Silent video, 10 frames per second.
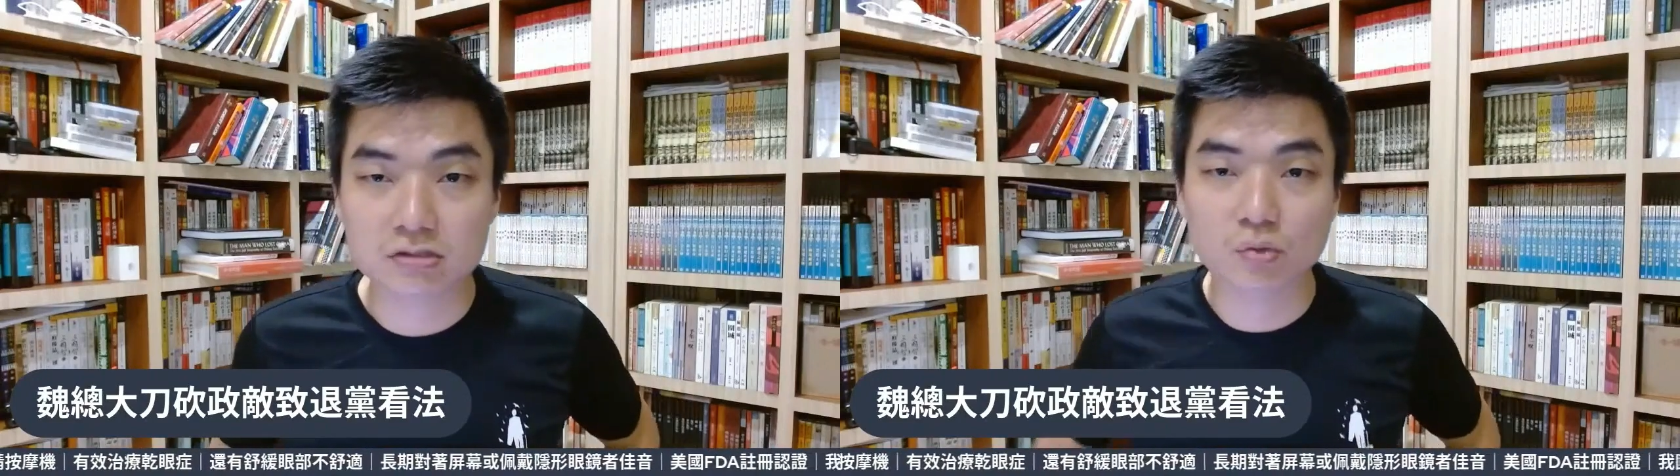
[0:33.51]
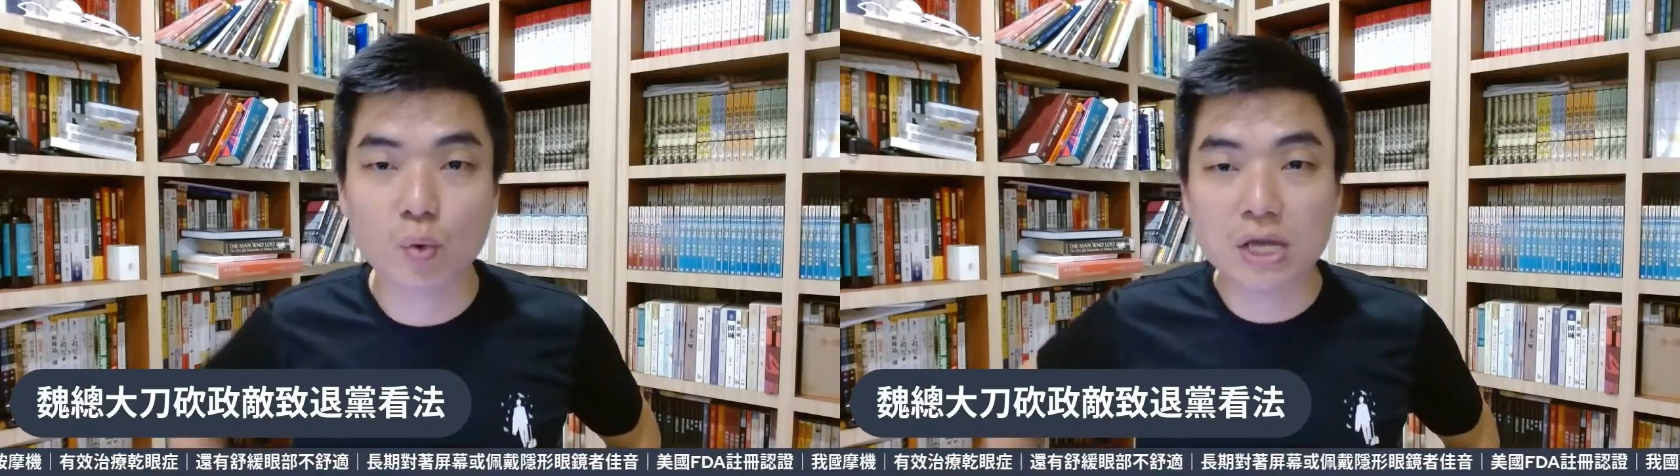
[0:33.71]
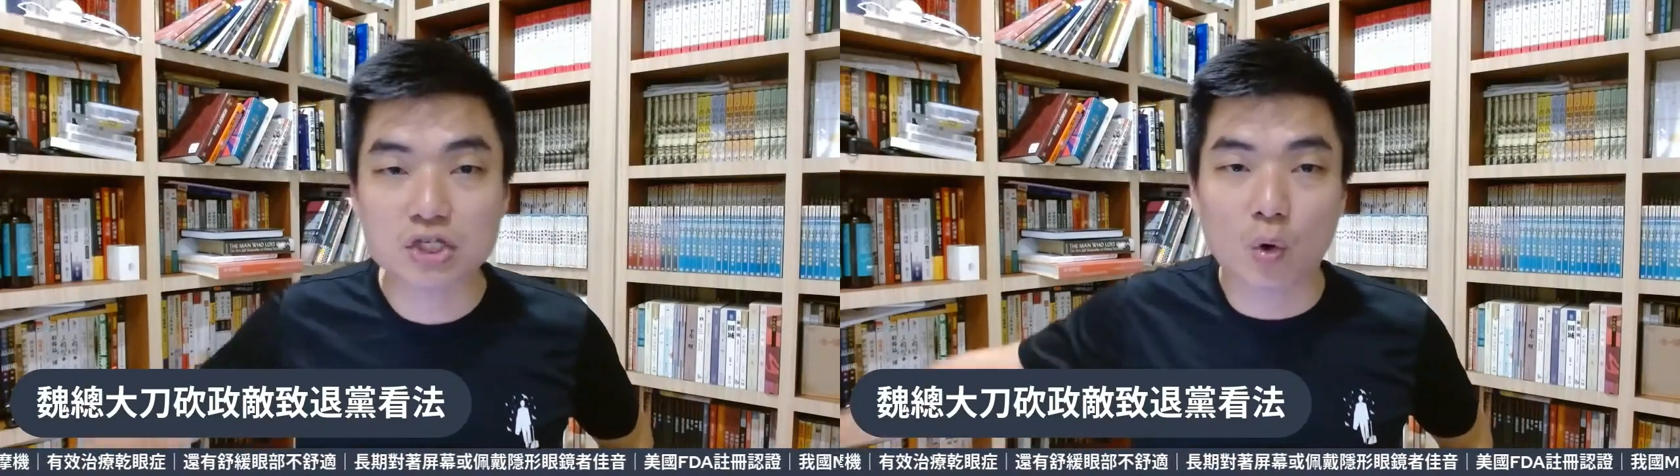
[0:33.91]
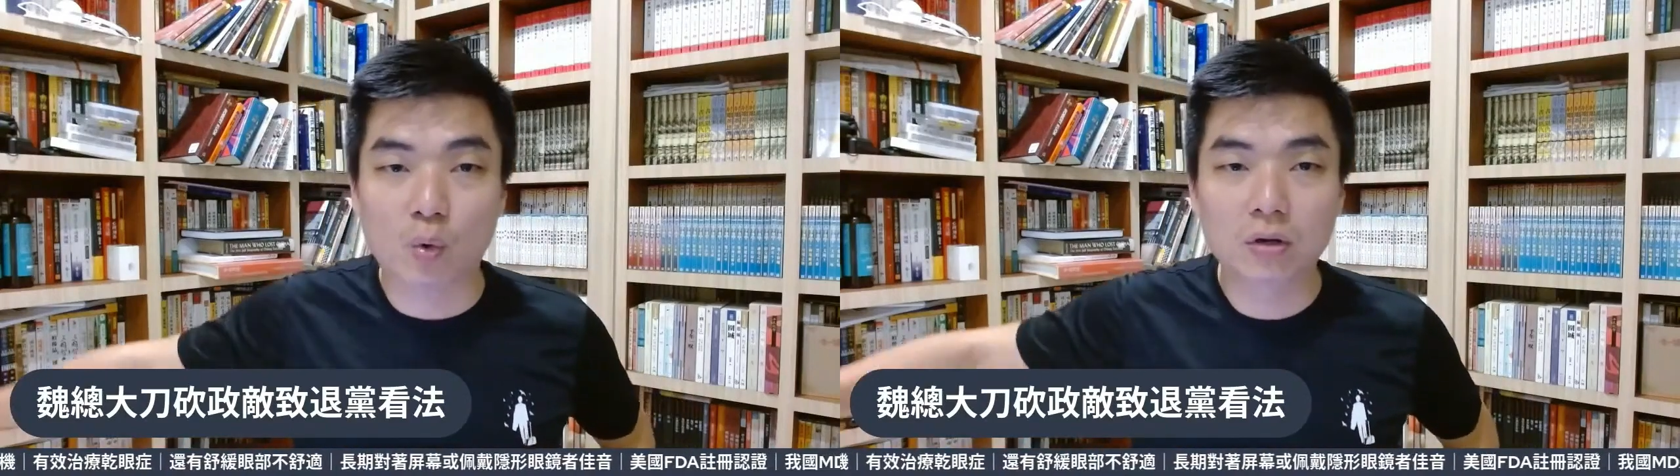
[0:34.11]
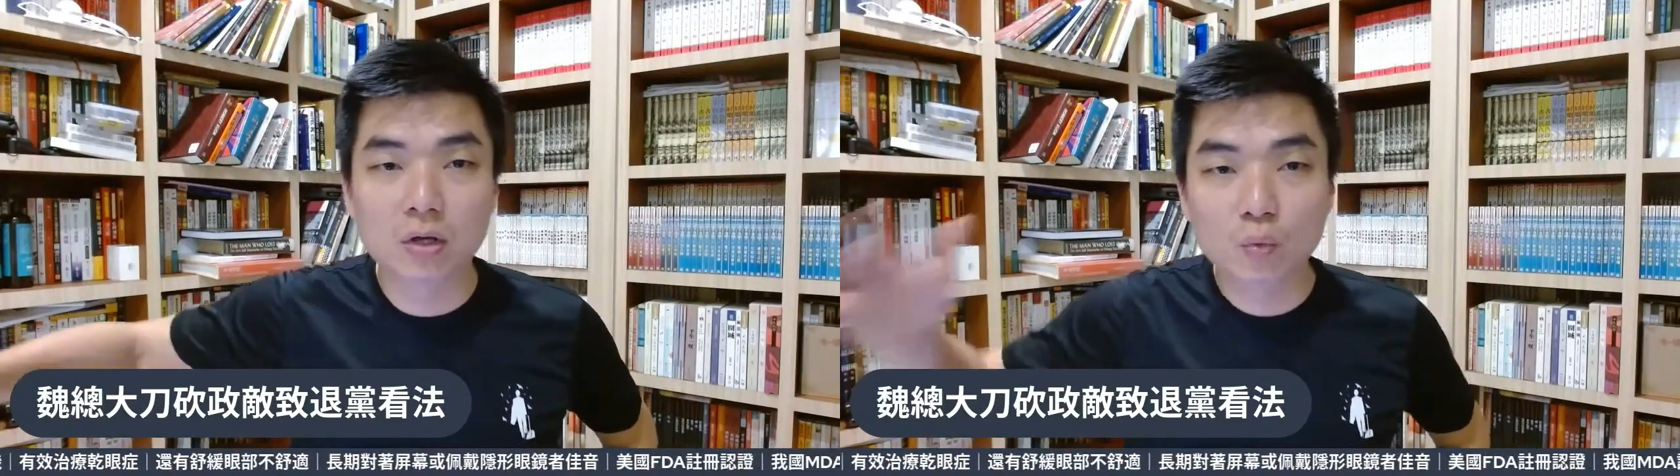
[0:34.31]
就是魏
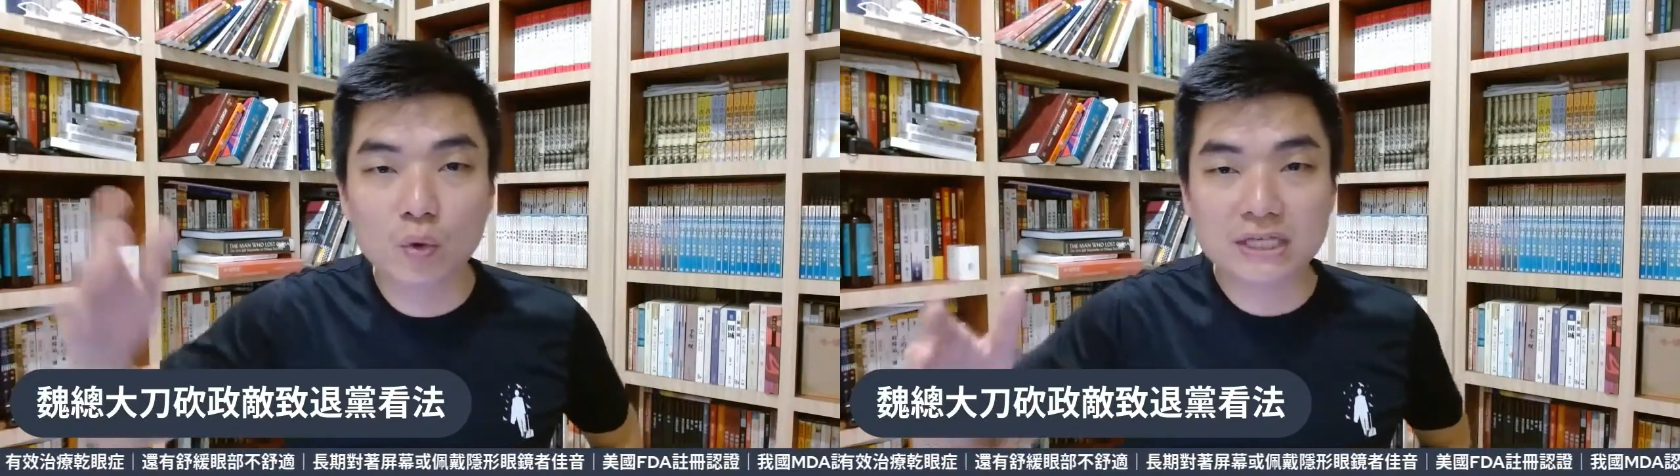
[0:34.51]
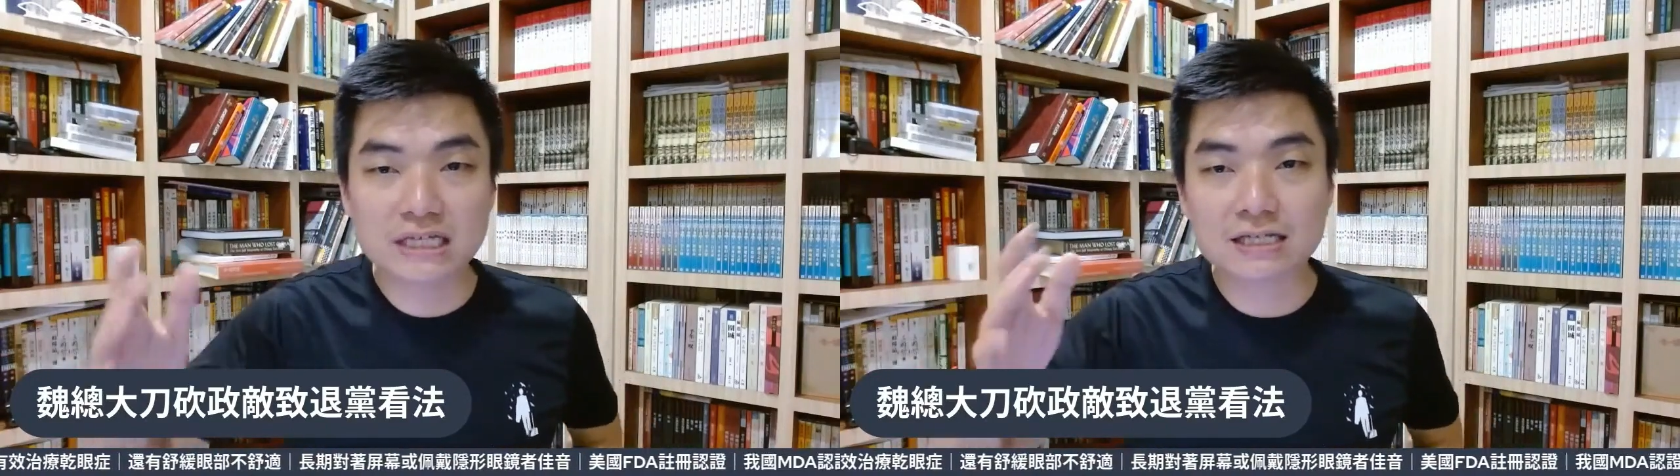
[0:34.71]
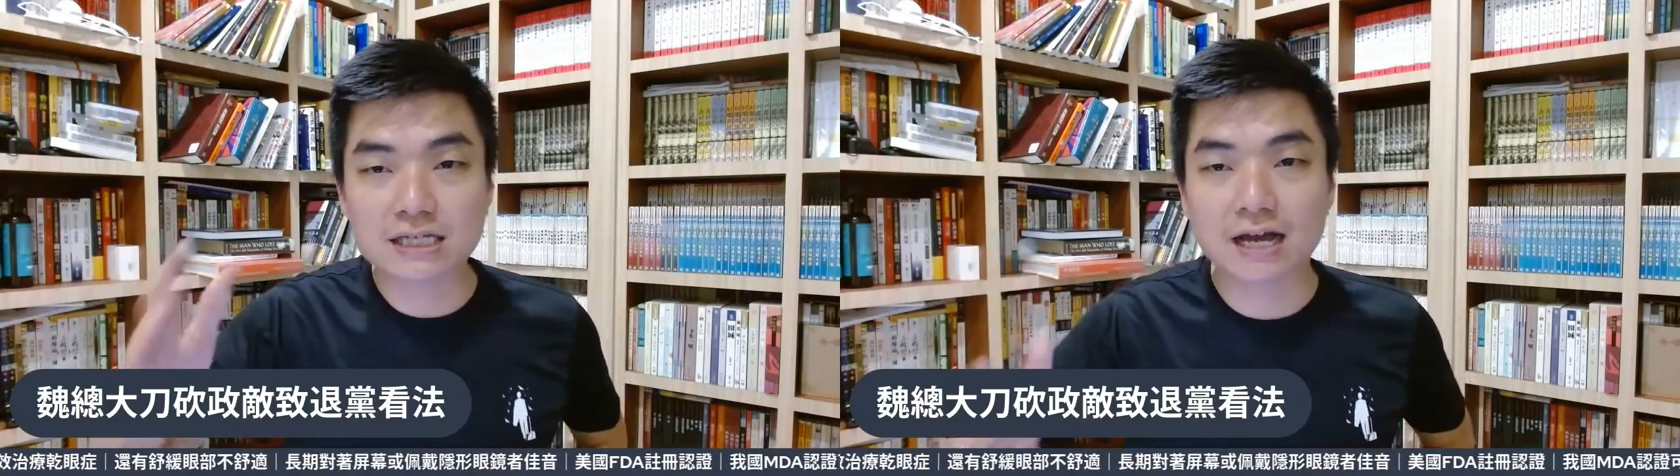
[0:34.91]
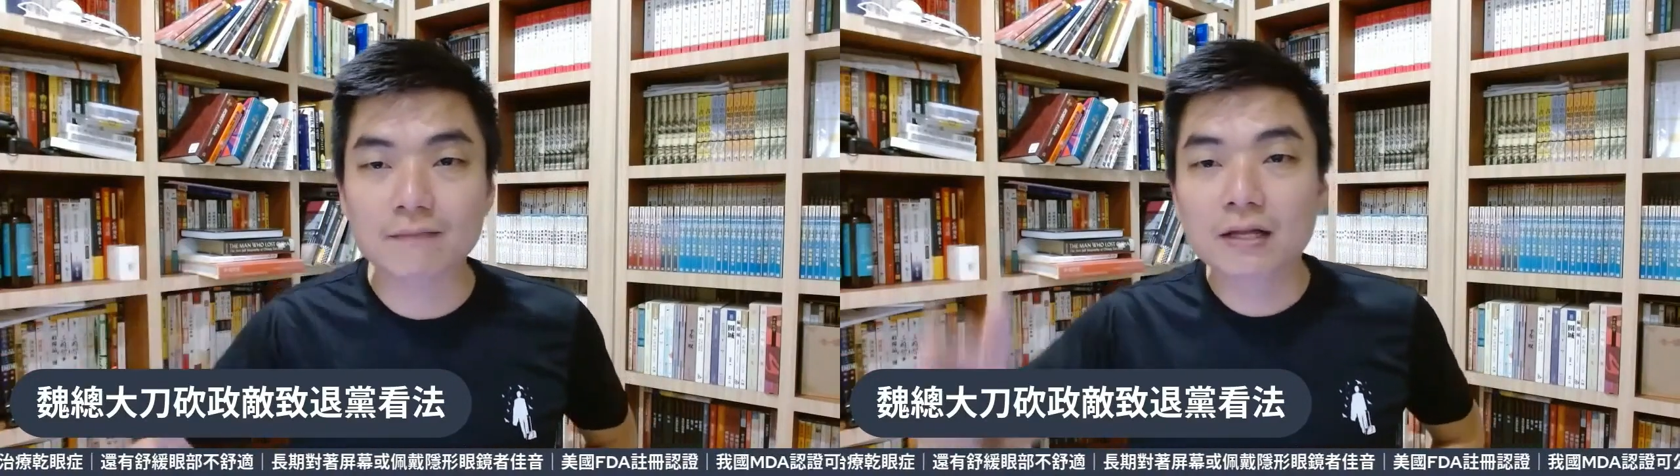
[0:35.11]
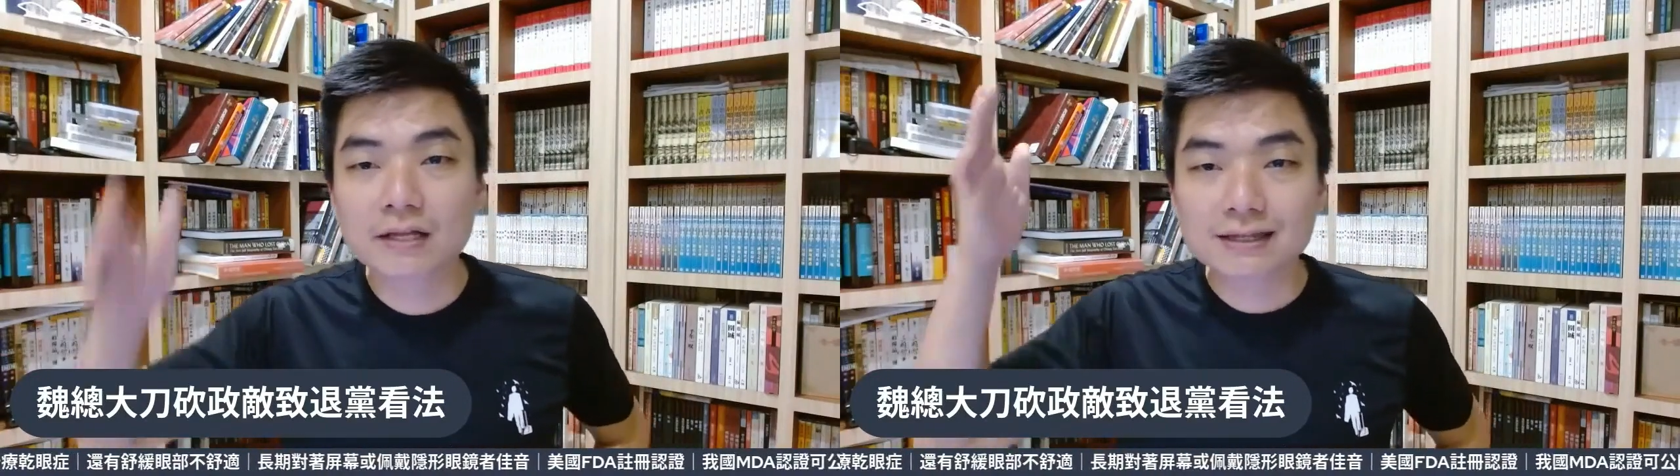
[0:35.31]
总魏家
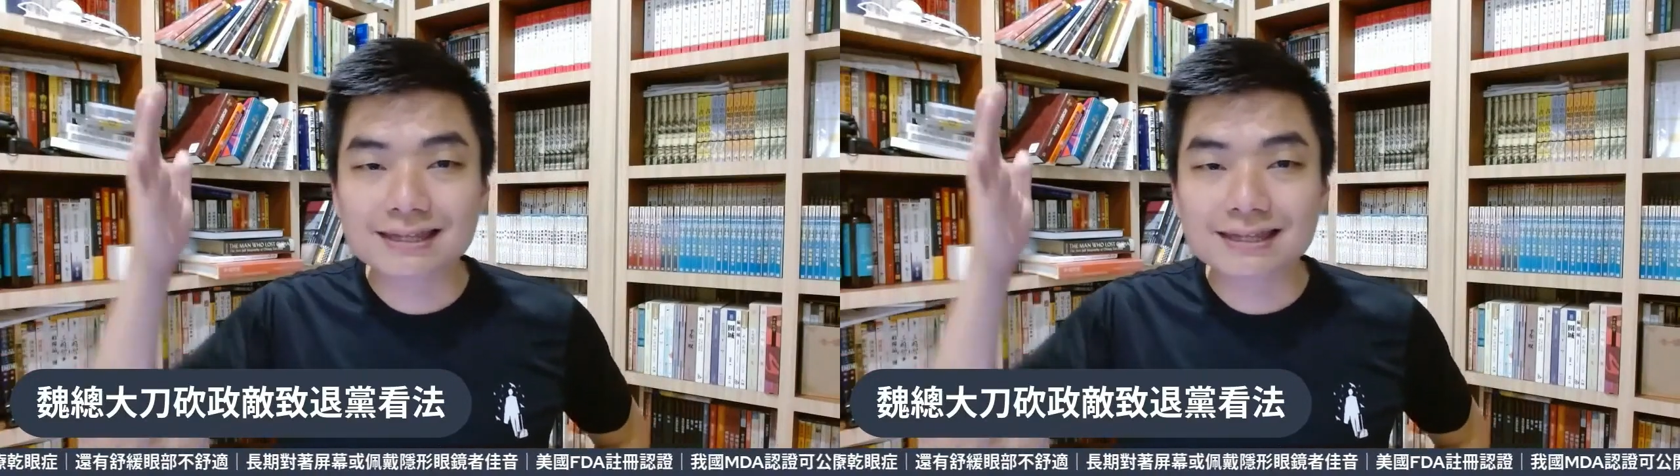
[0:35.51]
祥